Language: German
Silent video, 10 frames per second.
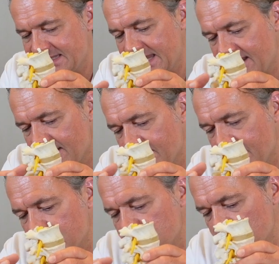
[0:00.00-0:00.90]
der
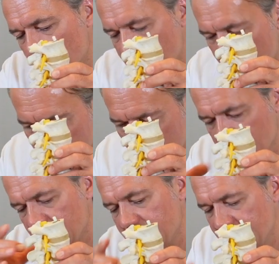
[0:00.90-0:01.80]
schon
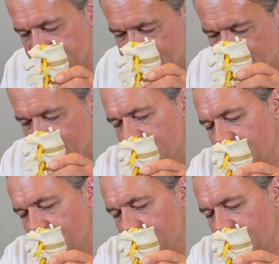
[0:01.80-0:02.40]
auch ins